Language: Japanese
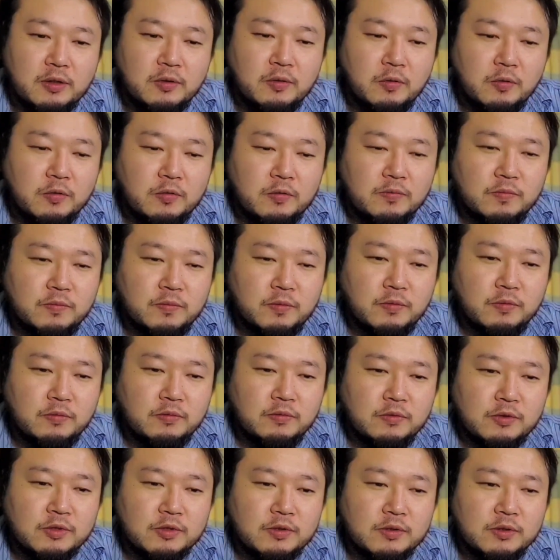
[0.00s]
ROG
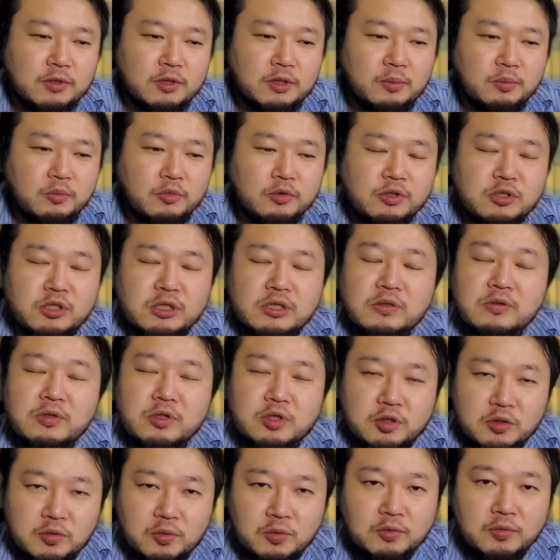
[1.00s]
Phone 3無
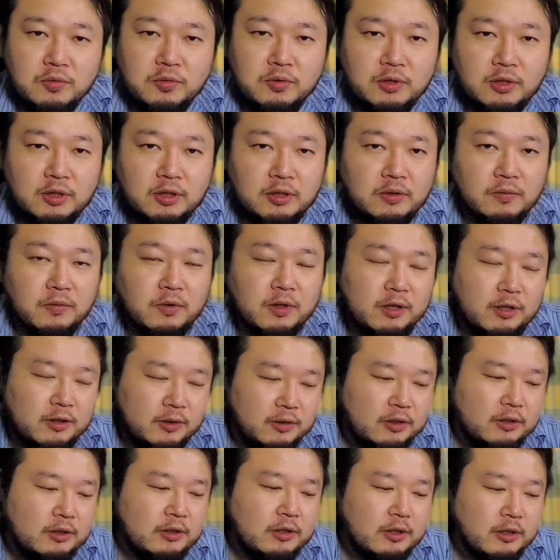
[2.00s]
印と言っていいのか
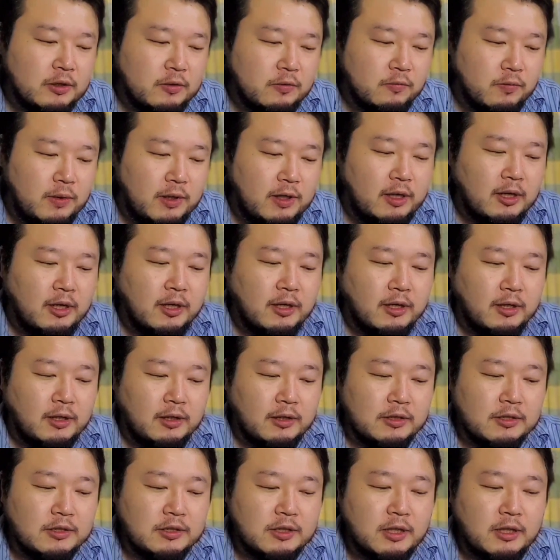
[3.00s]
なは、
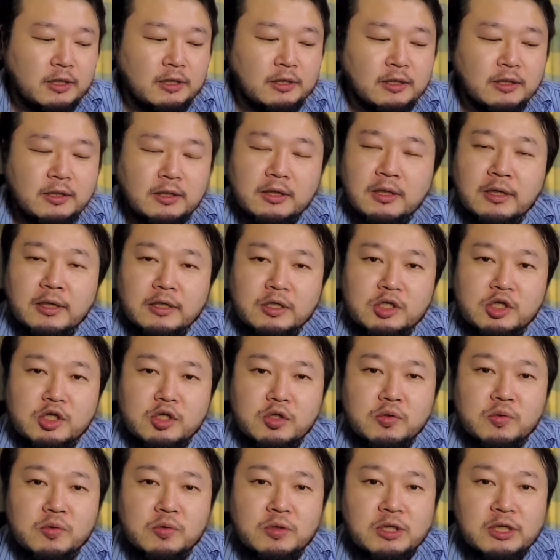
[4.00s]
最低が
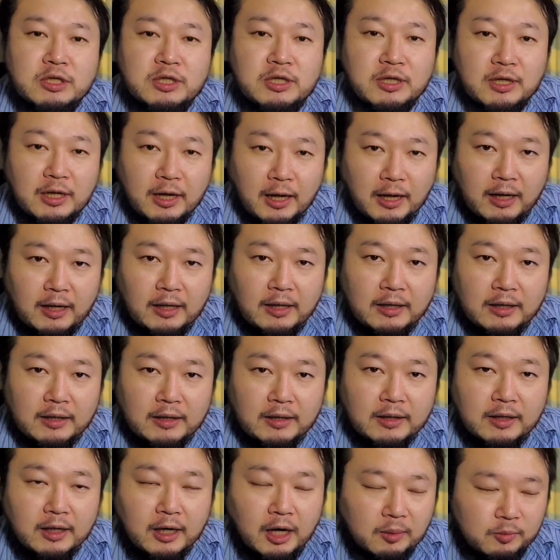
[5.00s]
12GB
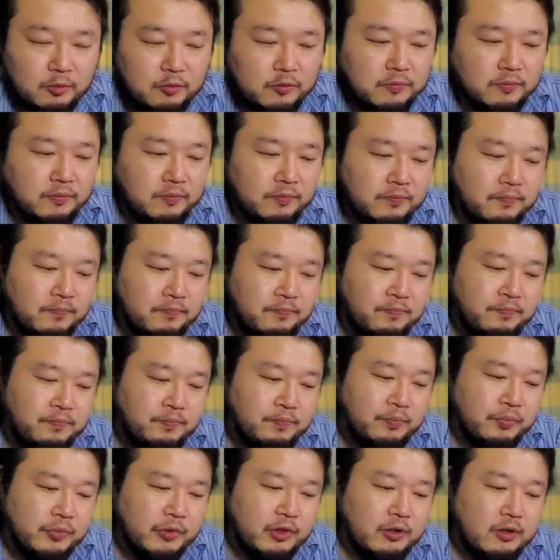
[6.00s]
ラム。
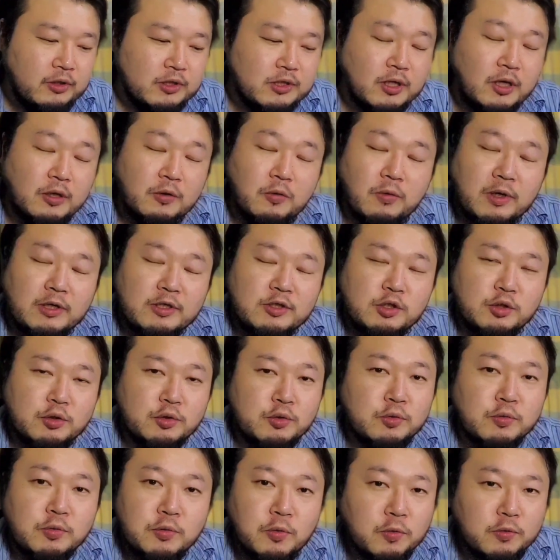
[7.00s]
最高が
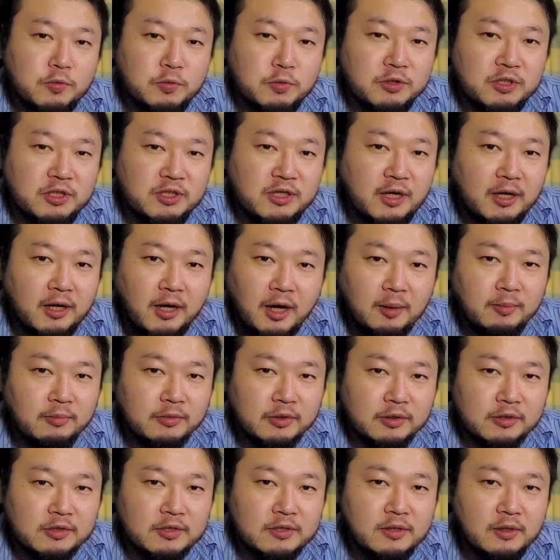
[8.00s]
16GB
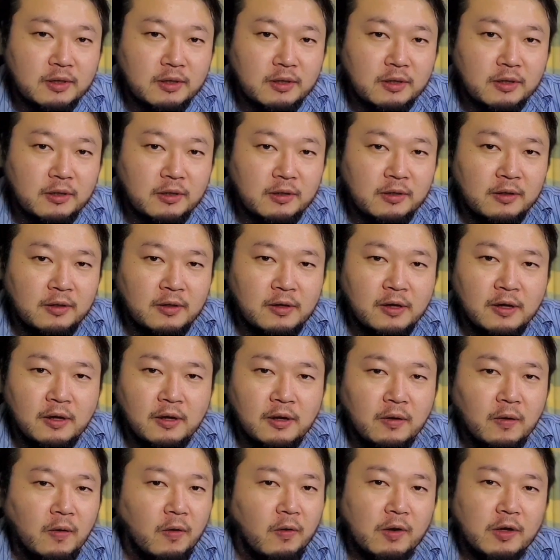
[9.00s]
ラムですね。
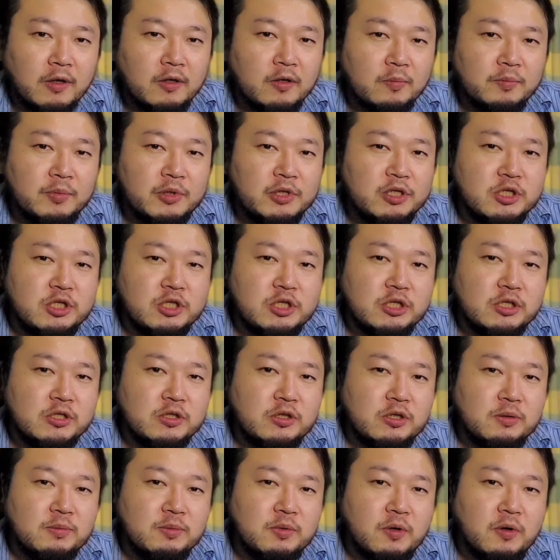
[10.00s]
俺の PC
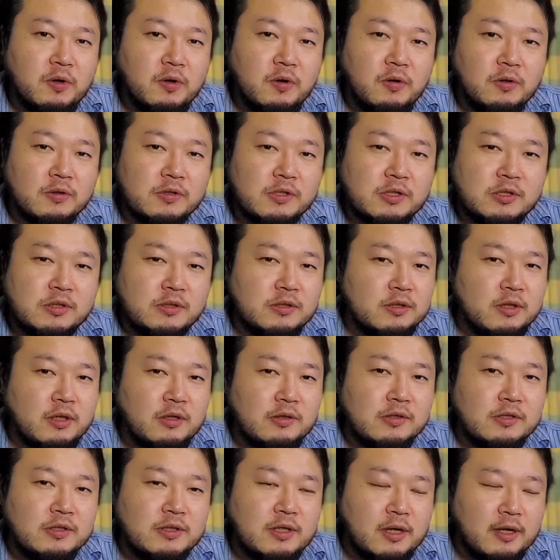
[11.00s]
よりも積んで
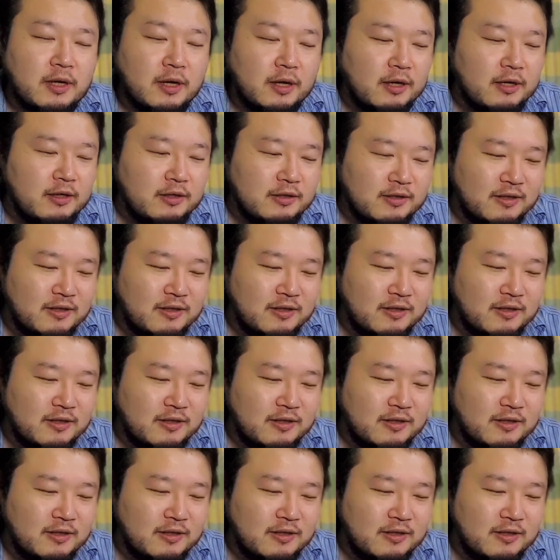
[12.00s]
るぜ。